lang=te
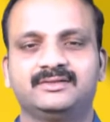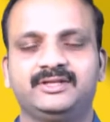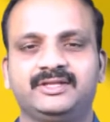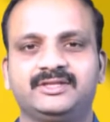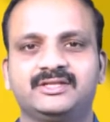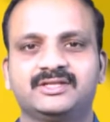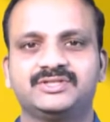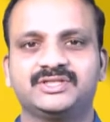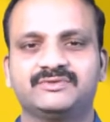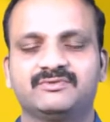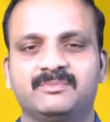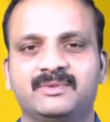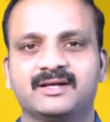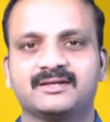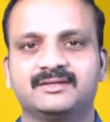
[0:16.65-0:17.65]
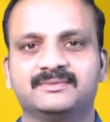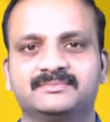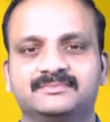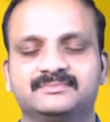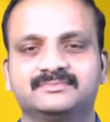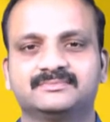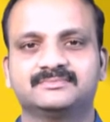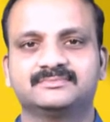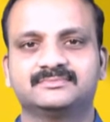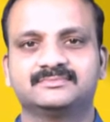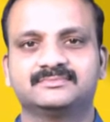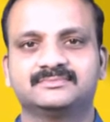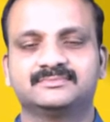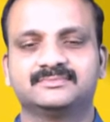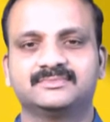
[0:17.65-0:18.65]
నిత్య జీవ మార్గం
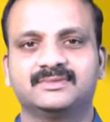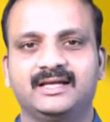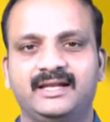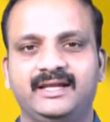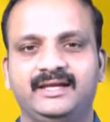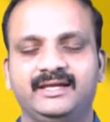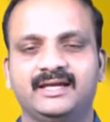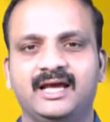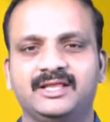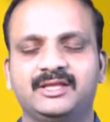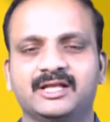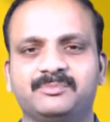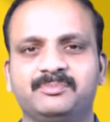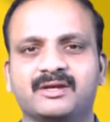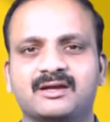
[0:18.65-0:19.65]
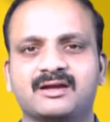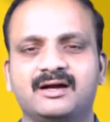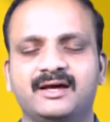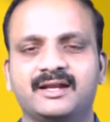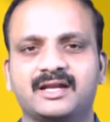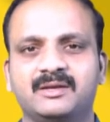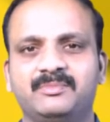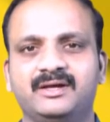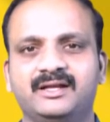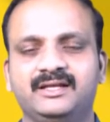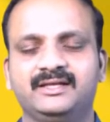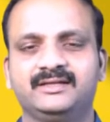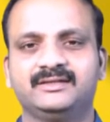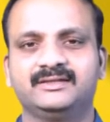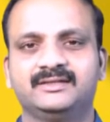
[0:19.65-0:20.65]
అనే ఈ ఆధ్యాత్మిక
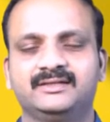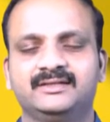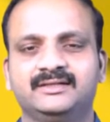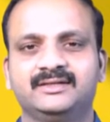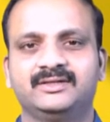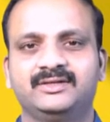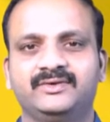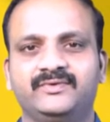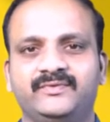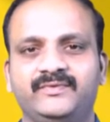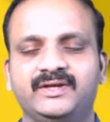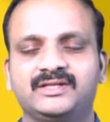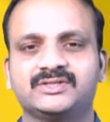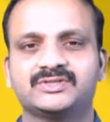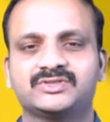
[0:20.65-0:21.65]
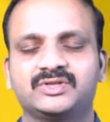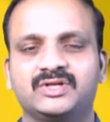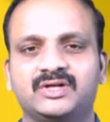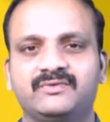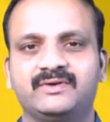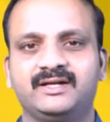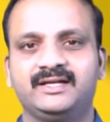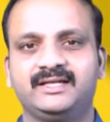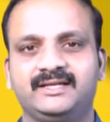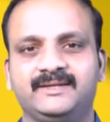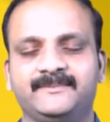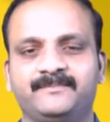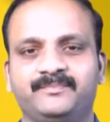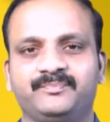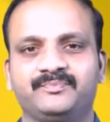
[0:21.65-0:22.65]
కార్యక్రమాన్ని వీక్షిస్తున్నటువంటి
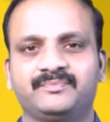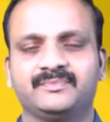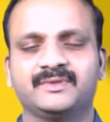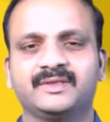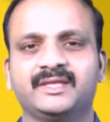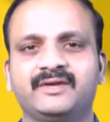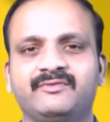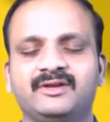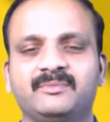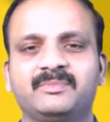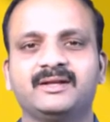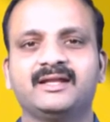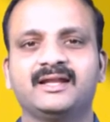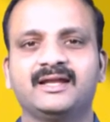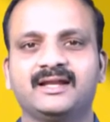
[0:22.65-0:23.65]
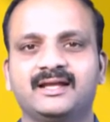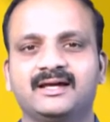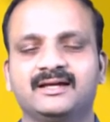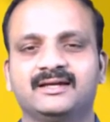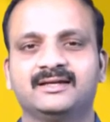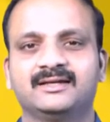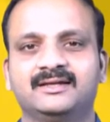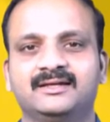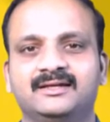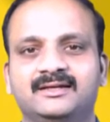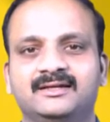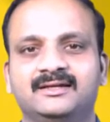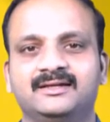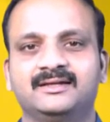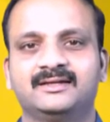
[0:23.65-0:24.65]
దేవుని బిడ్డలైన
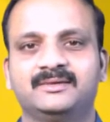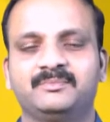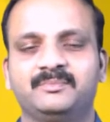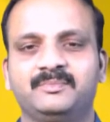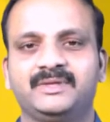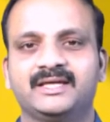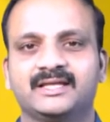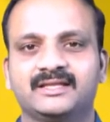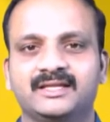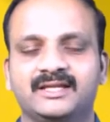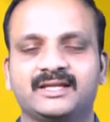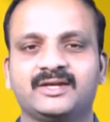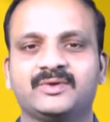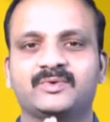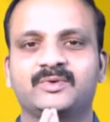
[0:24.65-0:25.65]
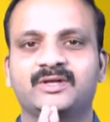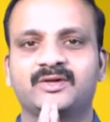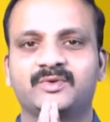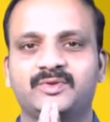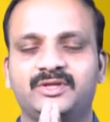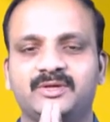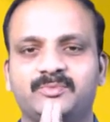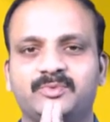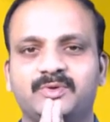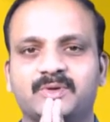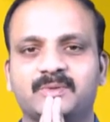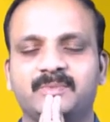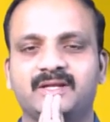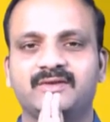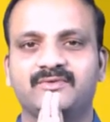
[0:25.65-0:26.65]
మీ అందరికీ కూడా
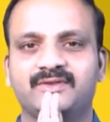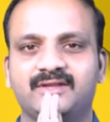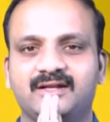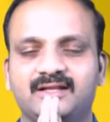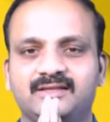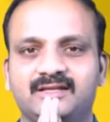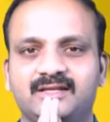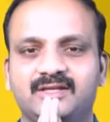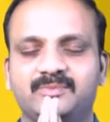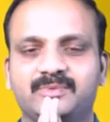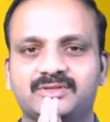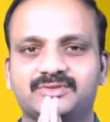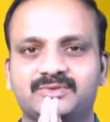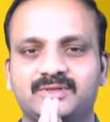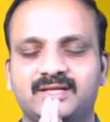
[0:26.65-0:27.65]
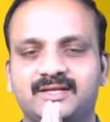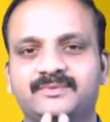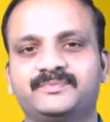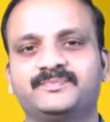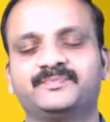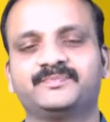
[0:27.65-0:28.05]
హృదయపూర్వకమైన వందనాలు తెలియపరుస్తున్నాను